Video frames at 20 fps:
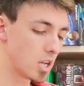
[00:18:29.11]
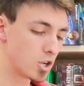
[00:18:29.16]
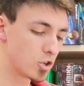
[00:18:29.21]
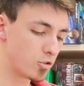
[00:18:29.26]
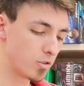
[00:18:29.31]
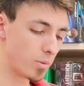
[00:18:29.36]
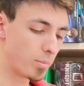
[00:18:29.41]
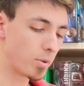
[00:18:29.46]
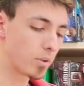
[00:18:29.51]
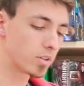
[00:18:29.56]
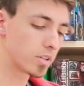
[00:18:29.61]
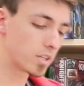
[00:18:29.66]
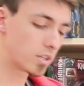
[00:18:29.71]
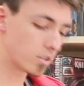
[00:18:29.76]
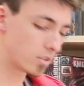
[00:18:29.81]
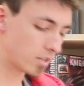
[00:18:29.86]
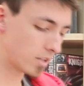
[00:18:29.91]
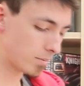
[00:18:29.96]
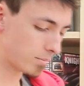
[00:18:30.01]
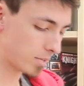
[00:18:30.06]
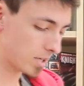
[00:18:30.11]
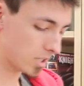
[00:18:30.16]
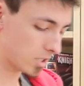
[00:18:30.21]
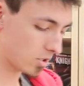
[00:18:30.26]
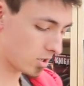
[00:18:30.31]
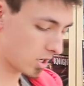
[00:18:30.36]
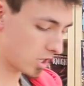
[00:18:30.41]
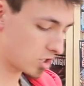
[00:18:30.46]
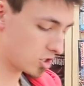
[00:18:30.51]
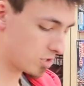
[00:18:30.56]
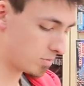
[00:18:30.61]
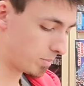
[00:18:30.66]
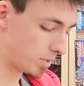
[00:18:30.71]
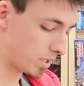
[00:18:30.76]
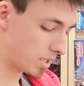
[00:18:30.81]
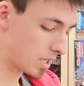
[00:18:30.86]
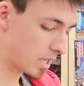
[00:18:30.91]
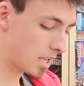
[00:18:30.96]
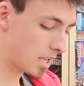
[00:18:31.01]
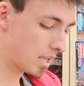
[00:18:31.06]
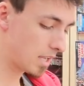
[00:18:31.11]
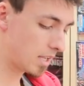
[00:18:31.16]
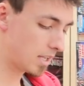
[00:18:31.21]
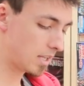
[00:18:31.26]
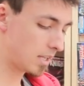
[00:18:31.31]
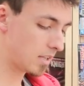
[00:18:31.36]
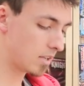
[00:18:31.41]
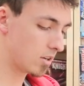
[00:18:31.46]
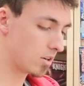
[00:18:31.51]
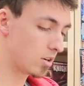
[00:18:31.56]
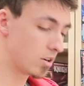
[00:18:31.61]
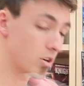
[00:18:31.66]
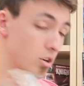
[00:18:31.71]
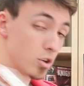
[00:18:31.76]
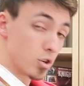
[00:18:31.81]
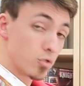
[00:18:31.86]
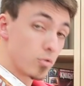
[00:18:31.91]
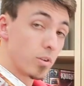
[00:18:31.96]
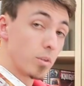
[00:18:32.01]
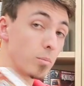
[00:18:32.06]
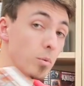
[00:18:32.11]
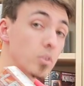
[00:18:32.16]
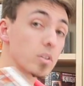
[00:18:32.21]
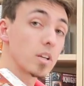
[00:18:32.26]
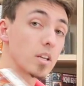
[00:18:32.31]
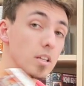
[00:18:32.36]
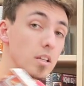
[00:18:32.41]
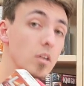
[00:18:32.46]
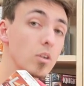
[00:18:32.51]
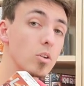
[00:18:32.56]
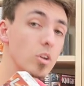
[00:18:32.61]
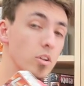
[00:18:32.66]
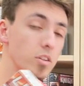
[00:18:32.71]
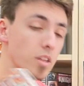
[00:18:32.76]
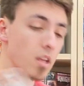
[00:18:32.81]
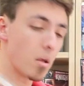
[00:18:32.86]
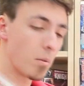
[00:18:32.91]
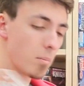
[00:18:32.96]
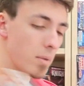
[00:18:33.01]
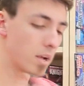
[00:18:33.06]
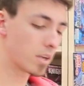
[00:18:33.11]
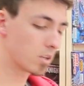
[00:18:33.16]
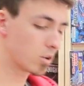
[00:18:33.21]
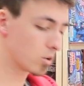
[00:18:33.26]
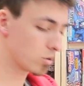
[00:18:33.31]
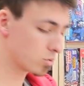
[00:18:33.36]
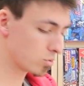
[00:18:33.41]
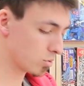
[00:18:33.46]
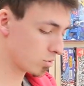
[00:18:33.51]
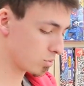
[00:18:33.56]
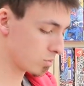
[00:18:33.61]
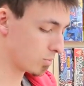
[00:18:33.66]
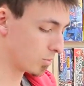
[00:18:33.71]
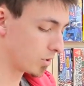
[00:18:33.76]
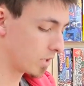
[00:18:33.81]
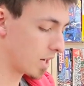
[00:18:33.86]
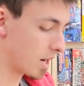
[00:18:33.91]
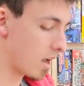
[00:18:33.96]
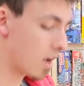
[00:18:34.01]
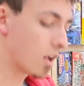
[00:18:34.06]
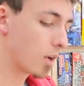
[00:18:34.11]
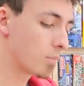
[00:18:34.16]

je vais prendre des Gundam marqueurs à JP et euh, je vais m'entraîner au Gundam Marker sur ce modèle-là.